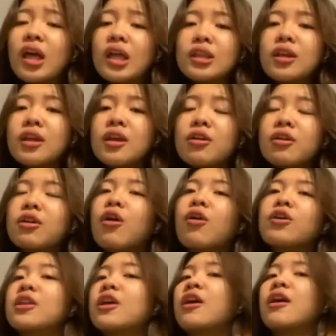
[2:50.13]
trigger ako
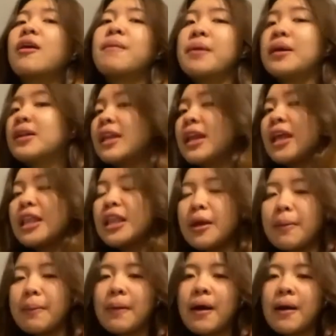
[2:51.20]
na
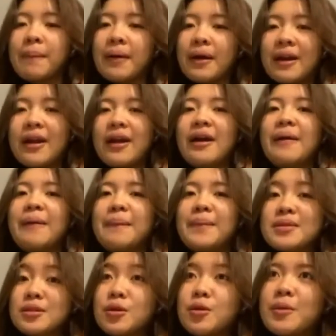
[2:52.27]
mag-training pa para
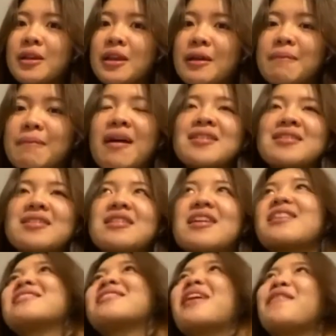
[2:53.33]
mas gumaling pa kasi
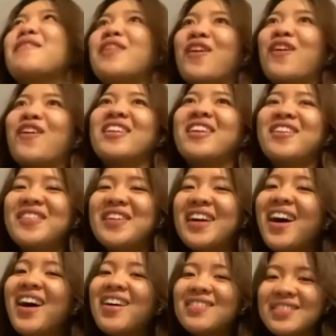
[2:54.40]
next time ayoko na ma-
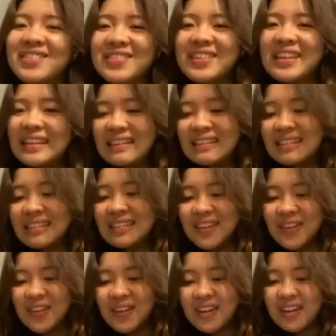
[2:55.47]
15-0.